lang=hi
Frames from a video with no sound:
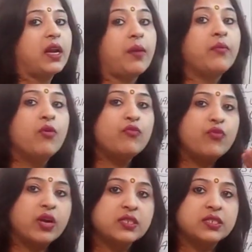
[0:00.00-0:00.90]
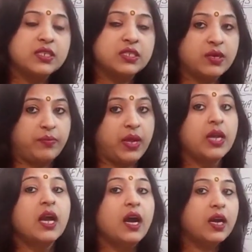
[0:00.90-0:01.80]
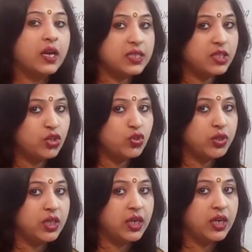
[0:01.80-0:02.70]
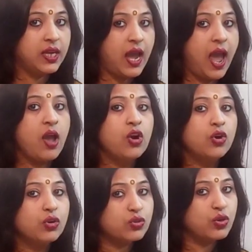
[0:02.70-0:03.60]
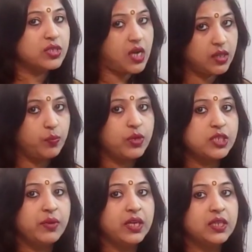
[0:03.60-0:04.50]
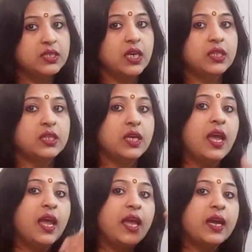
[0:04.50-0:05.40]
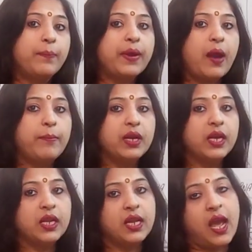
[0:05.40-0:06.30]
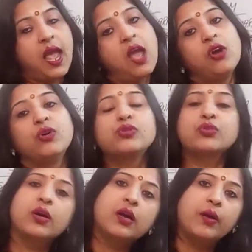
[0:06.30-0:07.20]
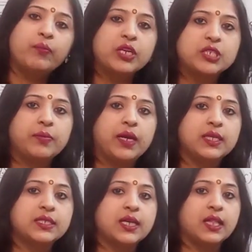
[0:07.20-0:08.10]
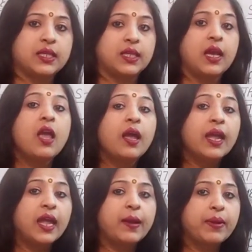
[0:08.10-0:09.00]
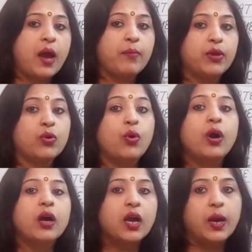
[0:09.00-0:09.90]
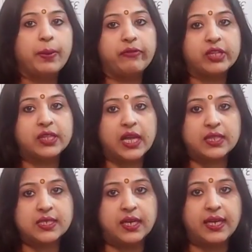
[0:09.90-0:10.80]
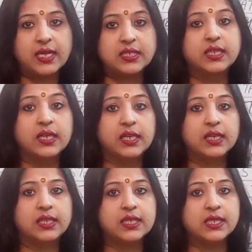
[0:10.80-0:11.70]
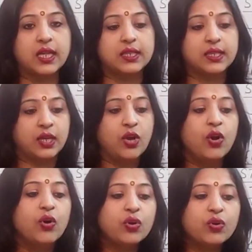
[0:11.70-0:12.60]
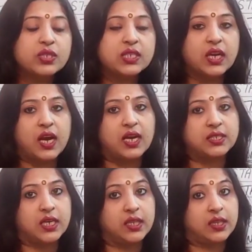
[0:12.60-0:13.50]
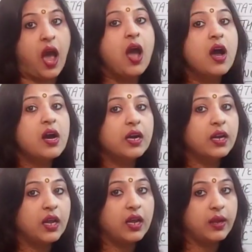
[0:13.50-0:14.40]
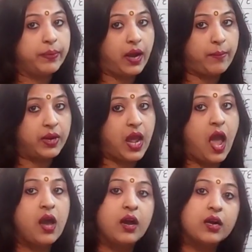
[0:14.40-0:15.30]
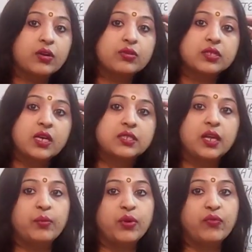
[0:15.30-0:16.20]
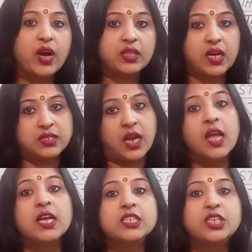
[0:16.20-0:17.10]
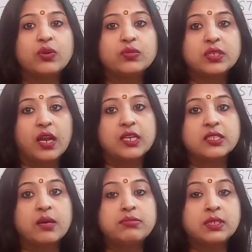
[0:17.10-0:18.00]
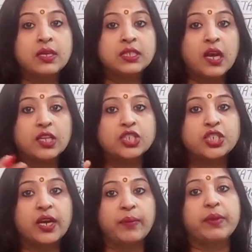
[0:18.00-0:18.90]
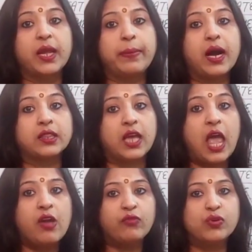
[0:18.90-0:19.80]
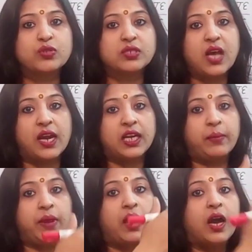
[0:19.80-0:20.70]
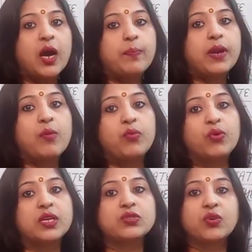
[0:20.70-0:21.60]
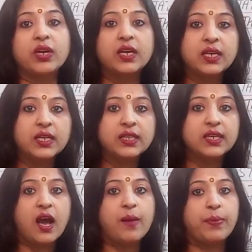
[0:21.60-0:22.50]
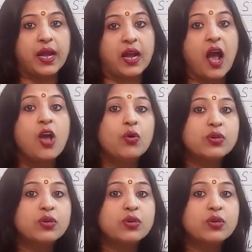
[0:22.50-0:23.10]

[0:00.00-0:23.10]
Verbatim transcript: क्राइम वर्ण सिस्टम में अगर किसी शूद्र ने किया है उसको ज्यादा पनिशमेंट दी जाती थी एक ब्राह्मण ने किया है उसको कम पनिशमेंट दी जाती थी एक ब्राह्मण को कभी भी डेथ सेंटेंस नहीं दी जाती थी उनको जे कहा जाता था अगर एक ब्राह्मण है अगर उसका सिर मुंडवा दिया जाए जे उसके लिए सबसे ज्यादा शर्म की बात है वो सोसाइटी में अपना मुंह किसको नहीं दिखा पाएगा